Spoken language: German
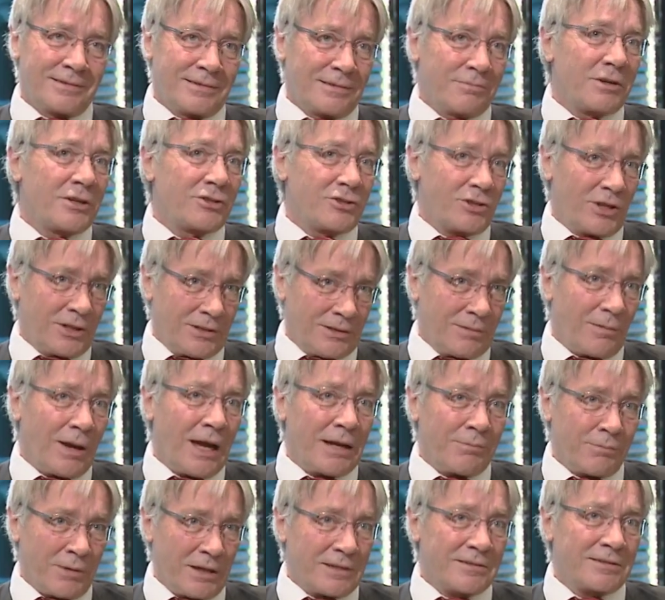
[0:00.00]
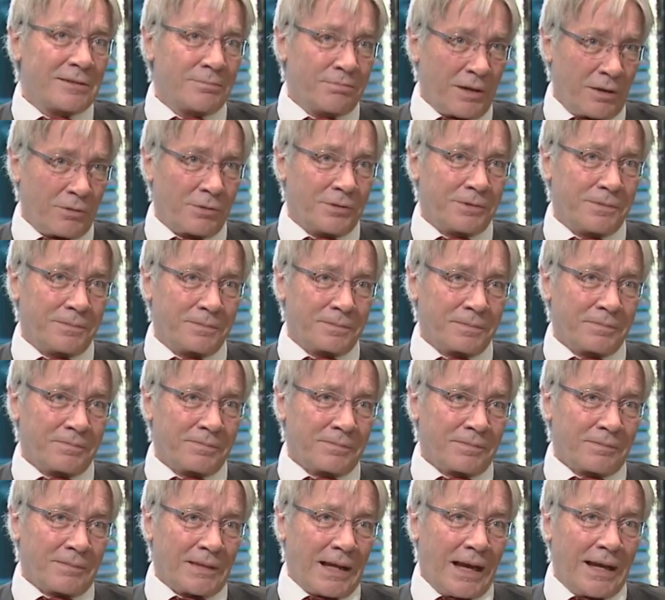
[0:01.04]
diese Maschine einmal zu bauen.
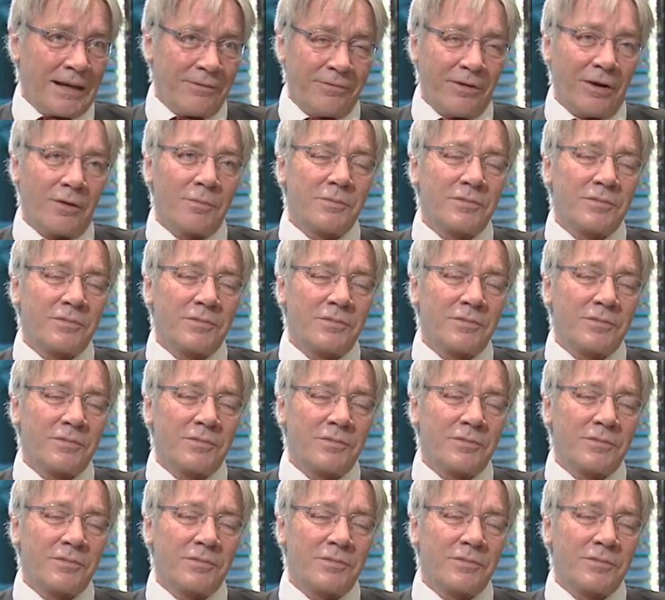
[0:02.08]
Einfach